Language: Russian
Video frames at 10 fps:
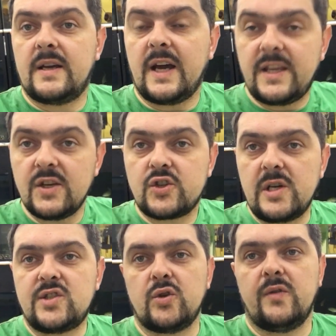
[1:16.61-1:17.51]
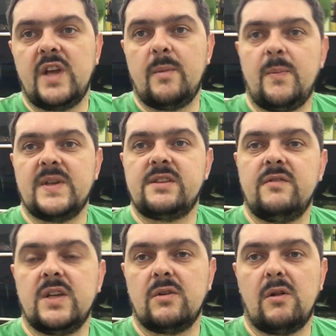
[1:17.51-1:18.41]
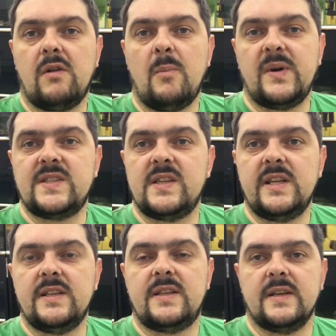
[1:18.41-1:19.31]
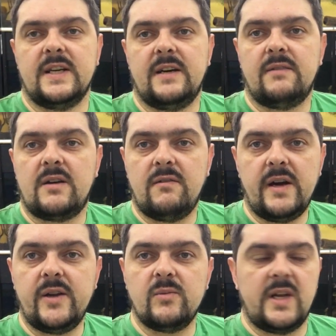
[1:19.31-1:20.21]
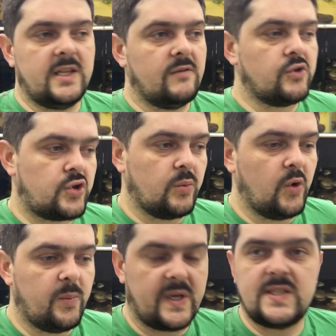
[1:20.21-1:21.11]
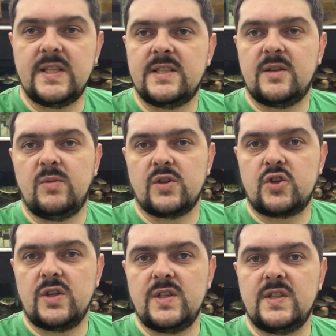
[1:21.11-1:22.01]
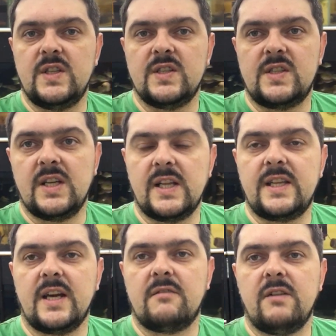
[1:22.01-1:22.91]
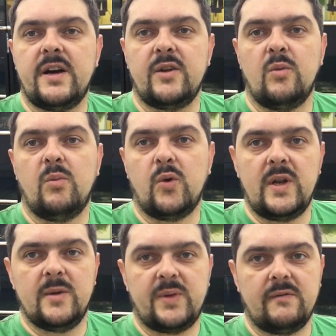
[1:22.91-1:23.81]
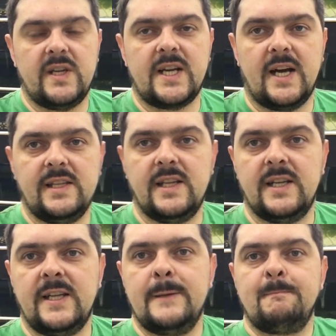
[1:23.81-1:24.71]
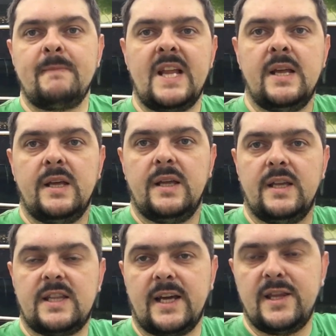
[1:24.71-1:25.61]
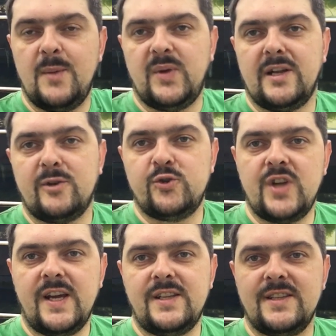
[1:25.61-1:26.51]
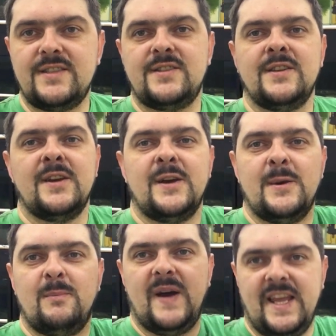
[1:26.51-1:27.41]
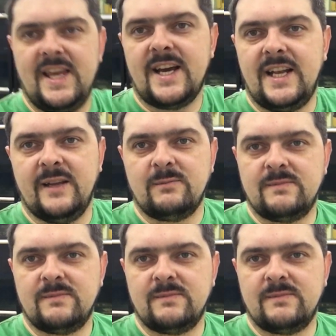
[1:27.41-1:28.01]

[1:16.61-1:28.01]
Каких жильцов я бы посоветовал вам подселить э, в аквариум для того, чтобы упростить себе жизнь и сделать аквариум более привлекательный? Итак, не переключайтесь, поехали!